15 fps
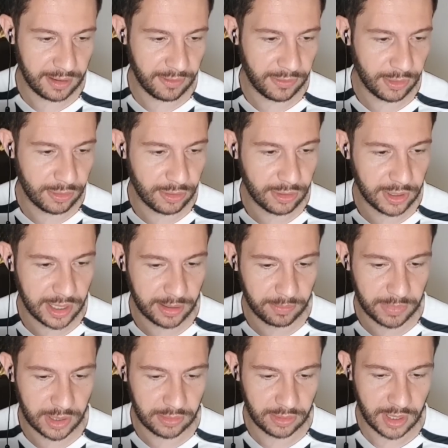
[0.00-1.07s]
não falou que o Rony é
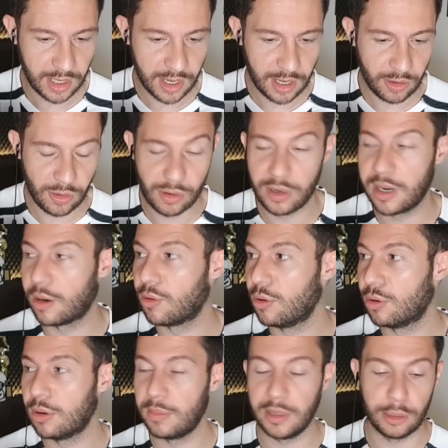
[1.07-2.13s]
bom, que o Rony é ruim,
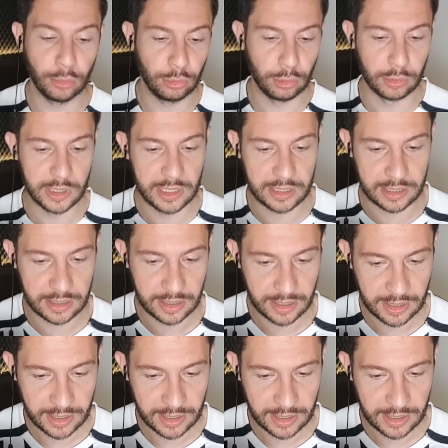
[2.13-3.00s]
o Rony meteu dois.